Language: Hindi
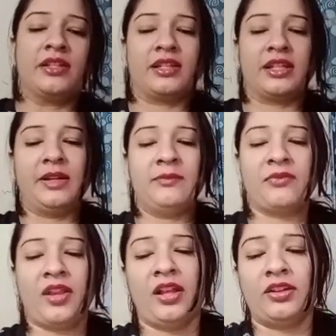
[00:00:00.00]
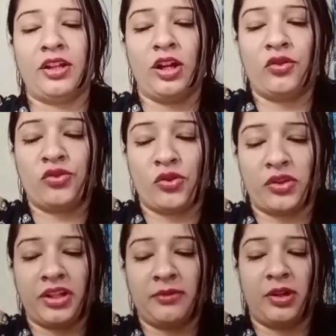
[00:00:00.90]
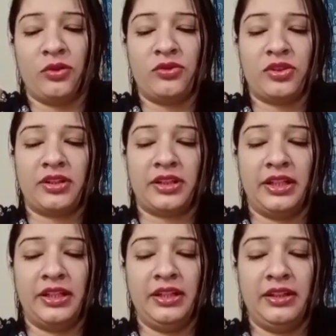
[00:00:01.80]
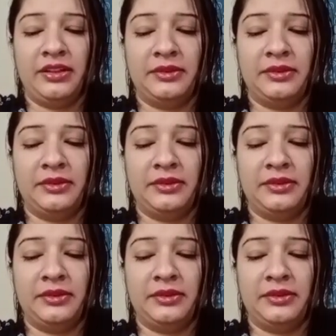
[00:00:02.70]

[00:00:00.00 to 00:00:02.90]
ठीक है नाउ टॉकिंग अबाउट कि